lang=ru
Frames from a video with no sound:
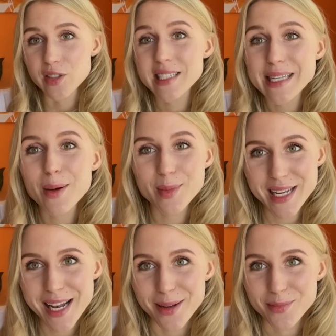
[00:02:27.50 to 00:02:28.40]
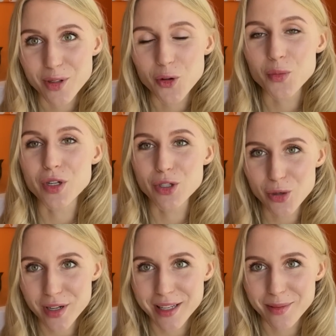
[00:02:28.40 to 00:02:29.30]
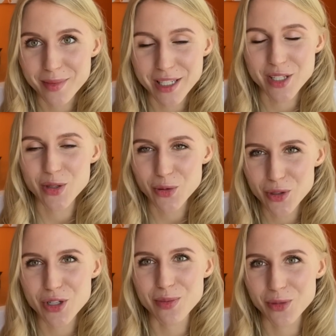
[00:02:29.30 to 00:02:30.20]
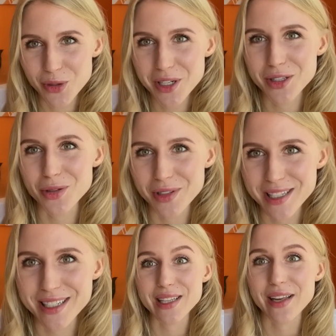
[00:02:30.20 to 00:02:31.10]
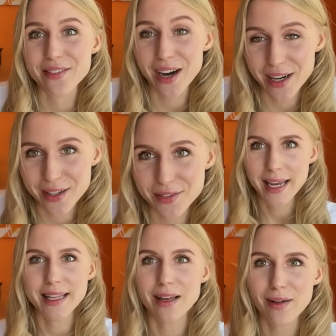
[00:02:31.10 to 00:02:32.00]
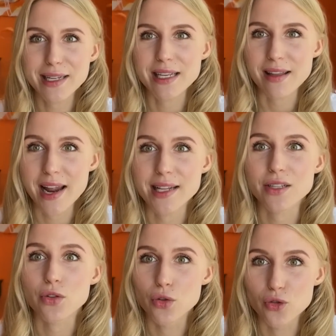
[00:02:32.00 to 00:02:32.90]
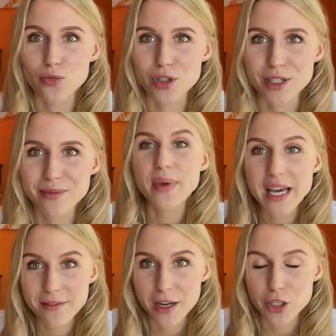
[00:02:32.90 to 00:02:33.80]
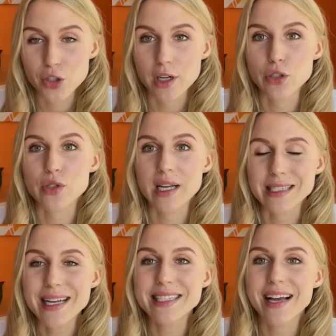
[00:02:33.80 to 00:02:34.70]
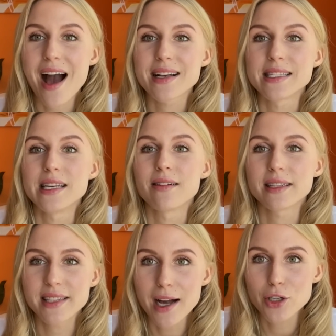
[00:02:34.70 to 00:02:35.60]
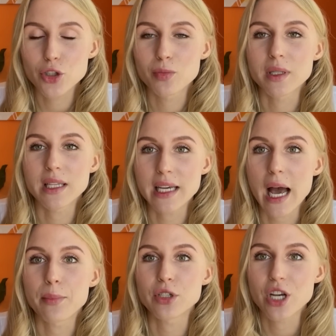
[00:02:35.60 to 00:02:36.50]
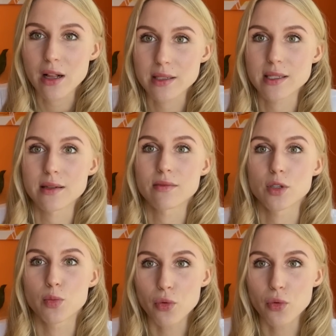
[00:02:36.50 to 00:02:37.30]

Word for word: на самом деле у Миджорни есть очень много других лайфхаков. И давайте нырять глубже. Первое, что я хочу сказать, как сделать так, чтобы ты общался с